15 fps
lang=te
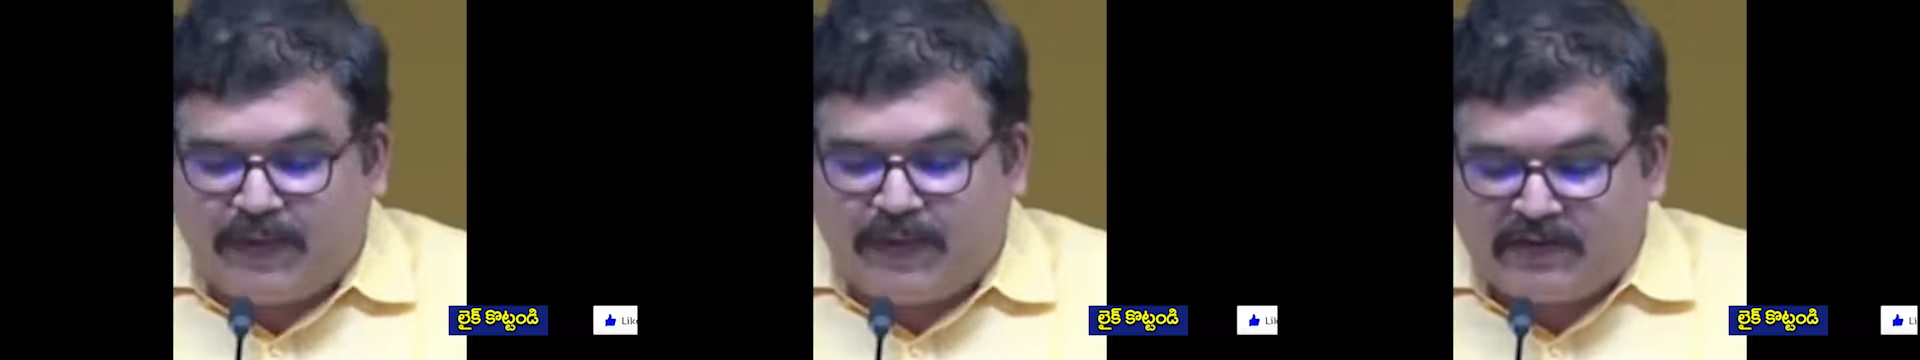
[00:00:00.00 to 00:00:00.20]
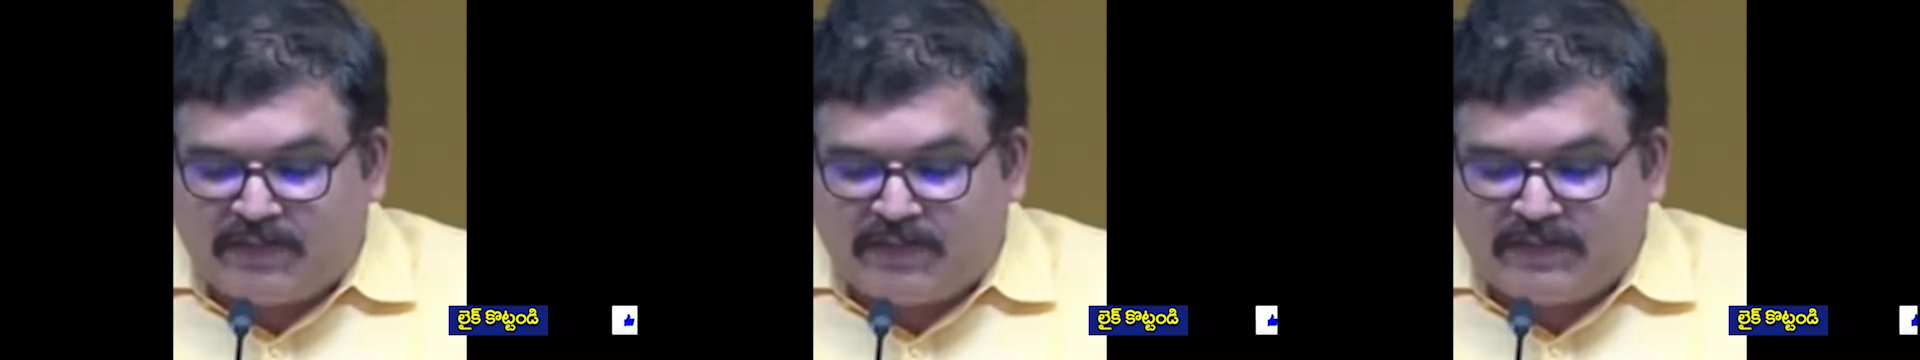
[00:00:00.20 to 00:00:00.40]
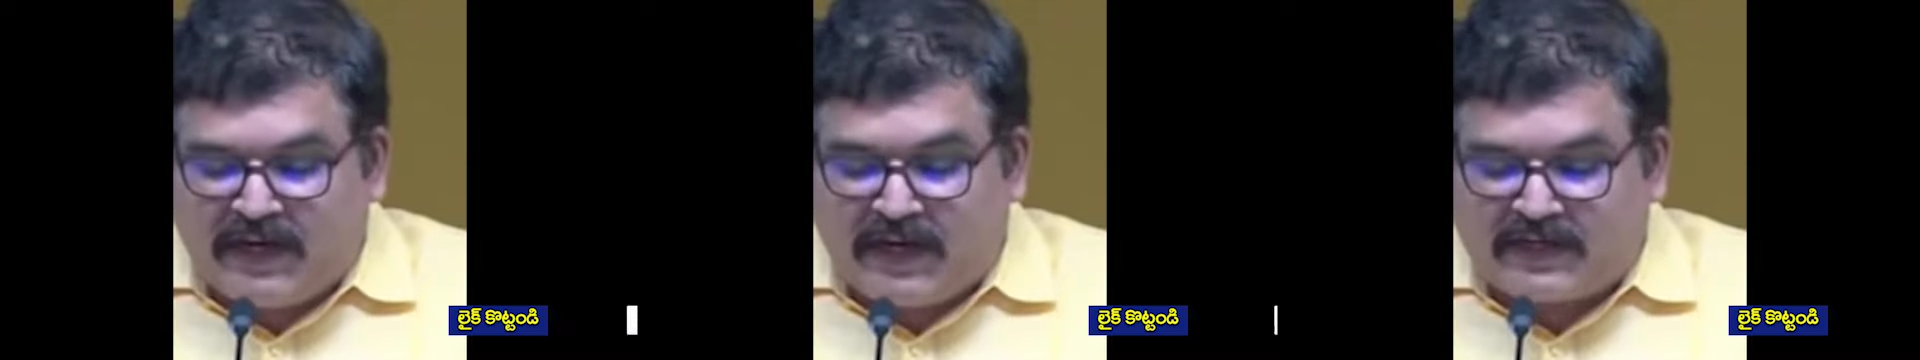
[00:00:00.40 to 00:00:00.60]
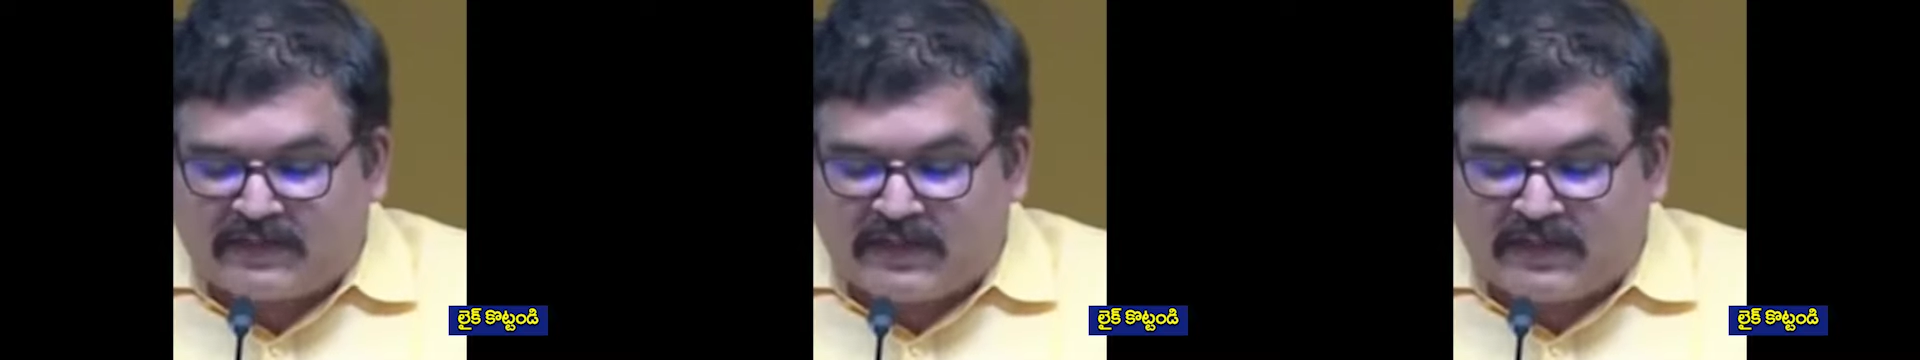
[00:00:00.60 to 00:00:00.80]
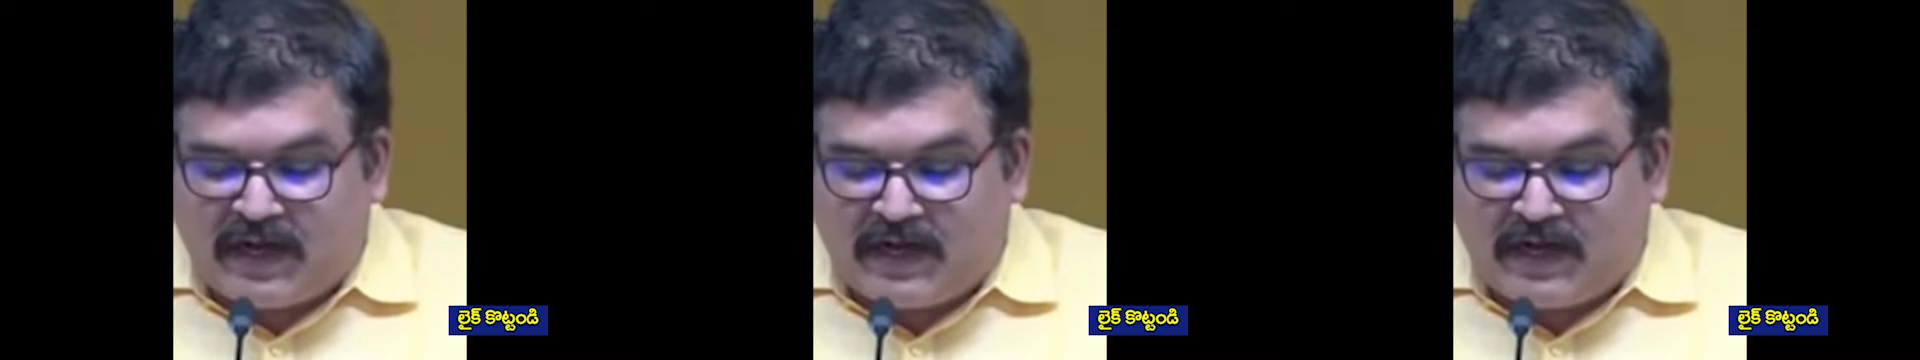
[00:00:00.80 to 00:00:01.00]
ఏడు వేల
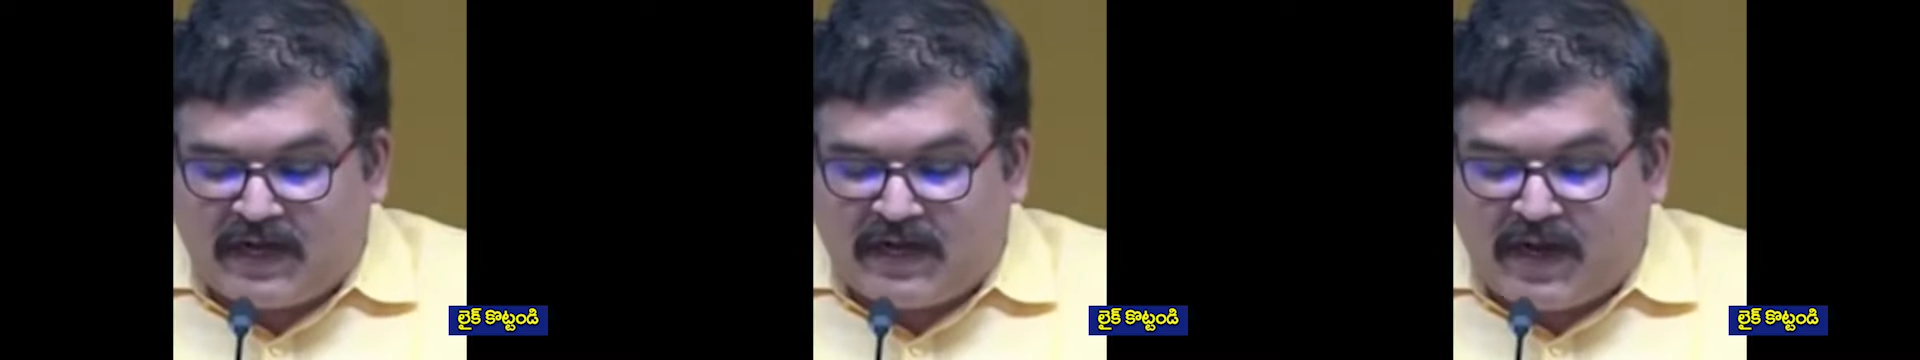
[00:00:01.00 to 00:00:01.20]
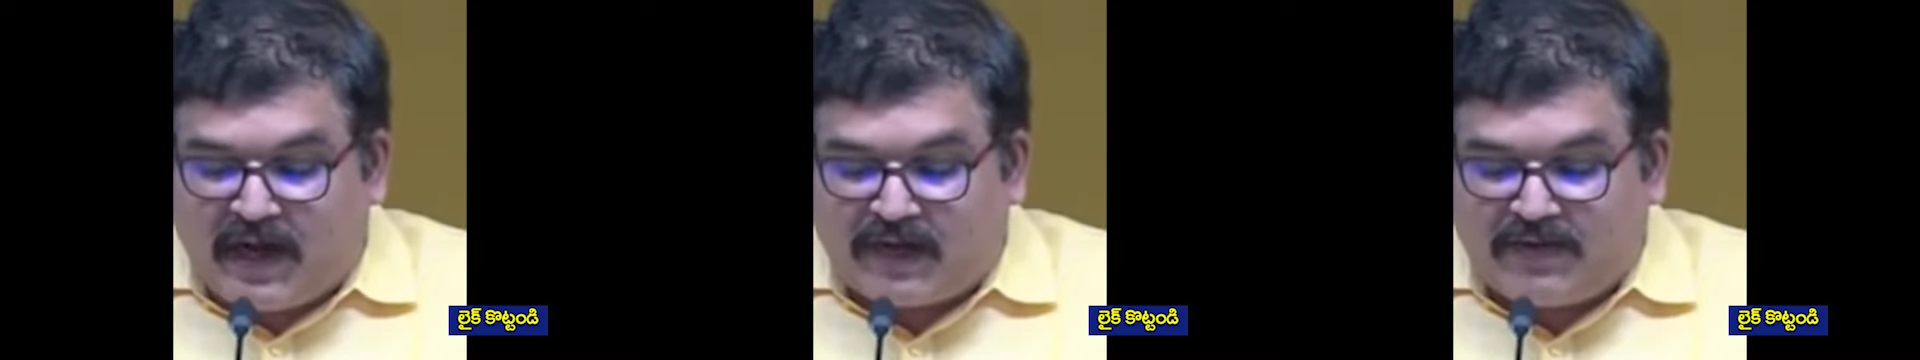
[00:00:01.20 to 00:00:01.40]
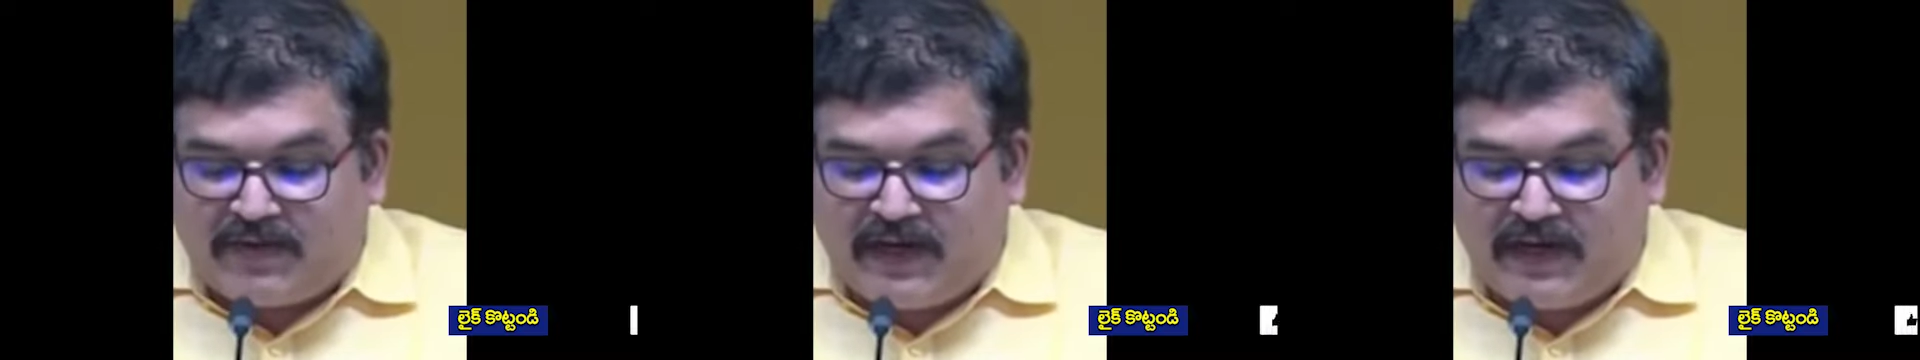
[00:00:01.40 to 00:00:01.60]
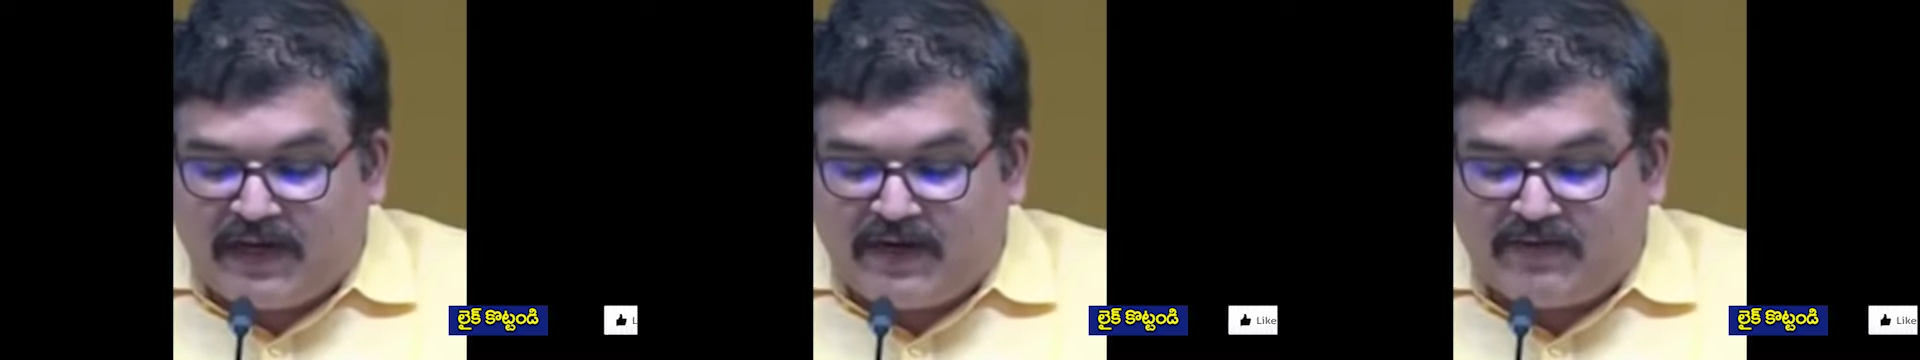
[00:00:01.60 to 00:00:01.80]
ఎనిమిది వందల కేసులు